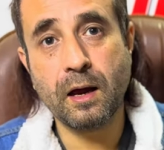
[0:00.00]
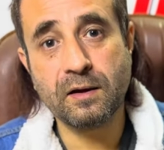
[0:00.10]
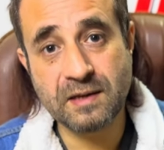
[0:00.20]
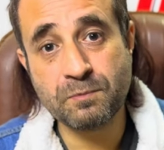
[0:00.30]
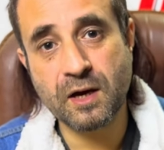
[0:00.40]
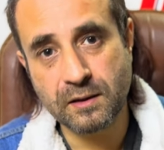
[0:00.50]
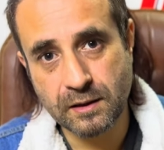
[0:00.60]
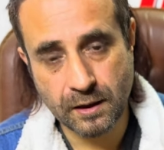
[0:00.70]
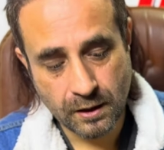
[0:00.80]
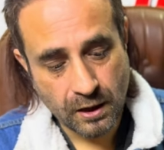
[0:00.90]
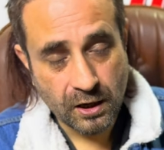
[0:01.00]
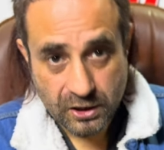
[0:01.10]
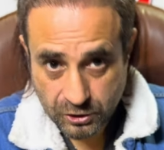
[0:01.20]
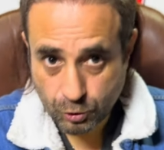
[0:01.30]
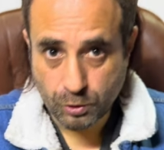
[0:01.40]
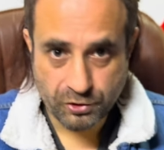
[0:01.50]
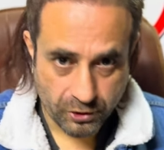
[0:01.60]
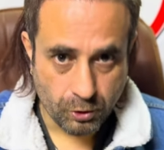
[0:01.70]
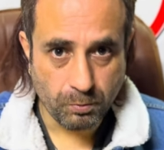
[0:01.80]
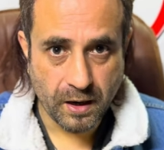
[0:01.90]
सिम जाती है इसको ट्रे
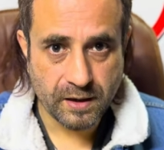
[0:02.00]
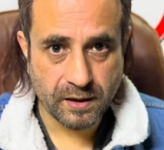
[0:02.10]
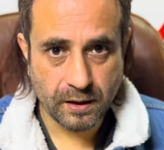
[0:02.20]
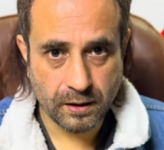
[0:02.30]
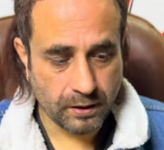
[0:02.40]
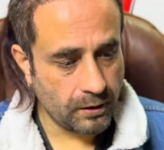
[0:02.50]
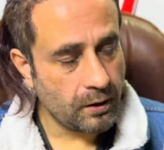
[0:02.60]
को बाहर निकालेंगे